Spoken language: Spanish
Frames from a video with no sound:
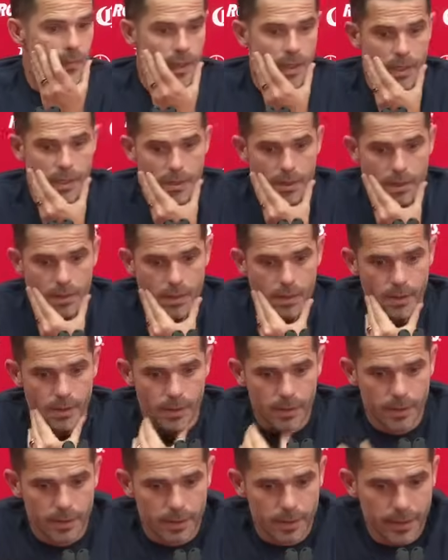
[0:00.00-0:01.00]
Ese es el mensaje que
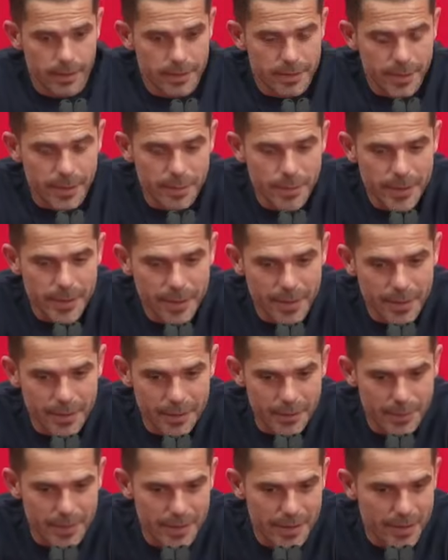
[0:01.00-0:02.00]
dejan esta Está Para,
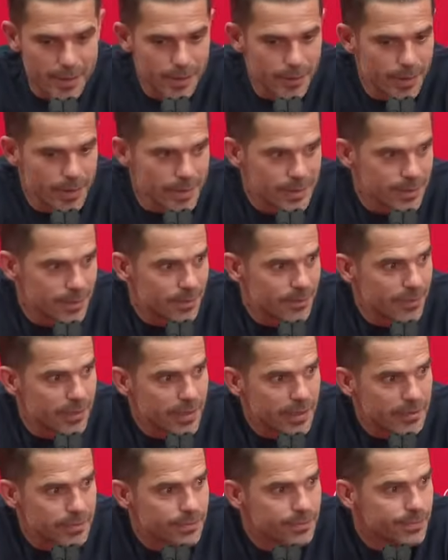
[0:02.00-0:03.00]
para jugar la
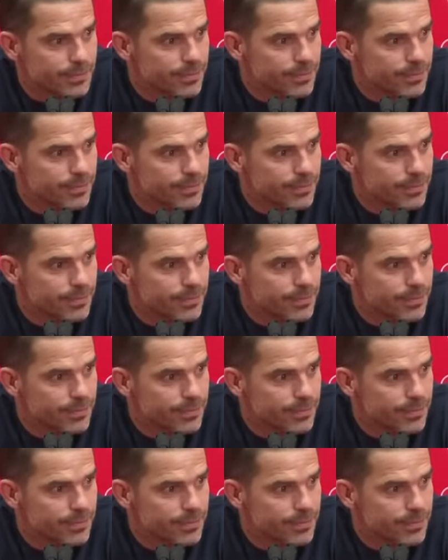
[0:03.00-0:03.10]
semifinal.